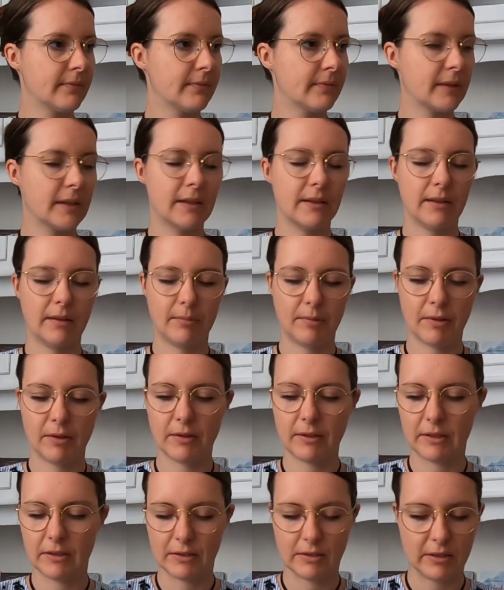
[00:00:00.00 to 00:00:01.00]
Das gibt's doch
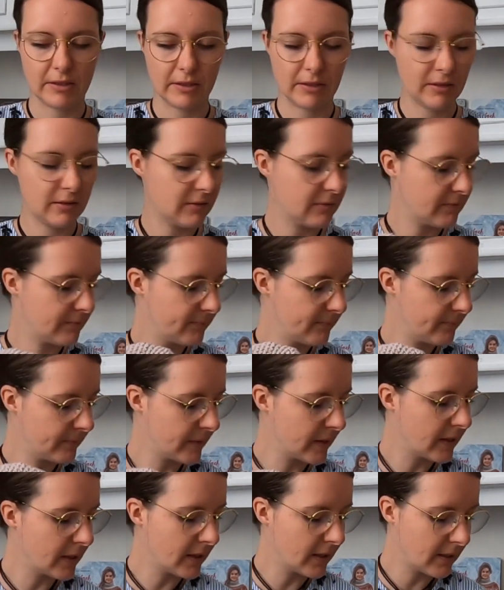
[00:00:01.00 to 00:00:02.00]
nicht, ey.
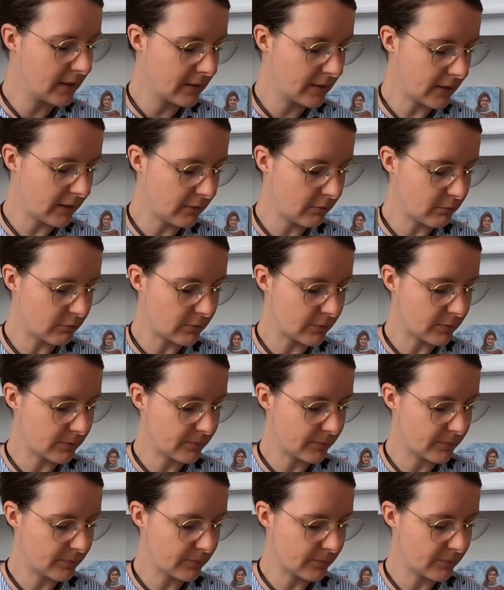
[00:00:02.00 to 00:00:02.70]
Na gut.